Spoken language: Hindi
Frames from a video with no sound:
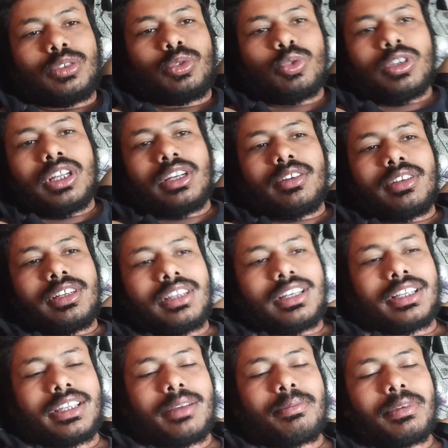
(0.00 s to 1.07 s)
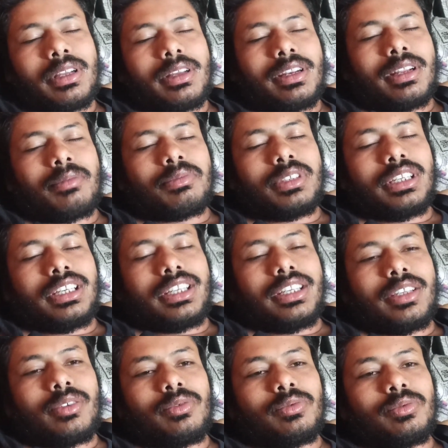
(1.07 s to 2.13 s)
तो खाना वाना खा के अपना आराम से लेट
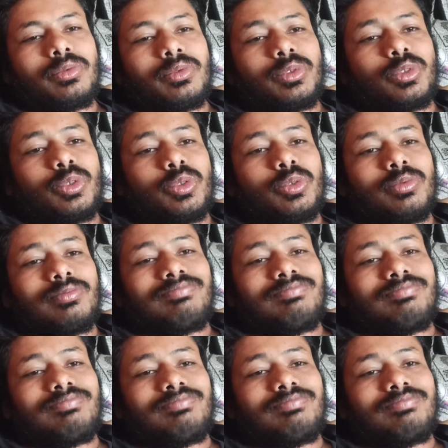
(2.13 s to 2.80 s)
गया हूँ सो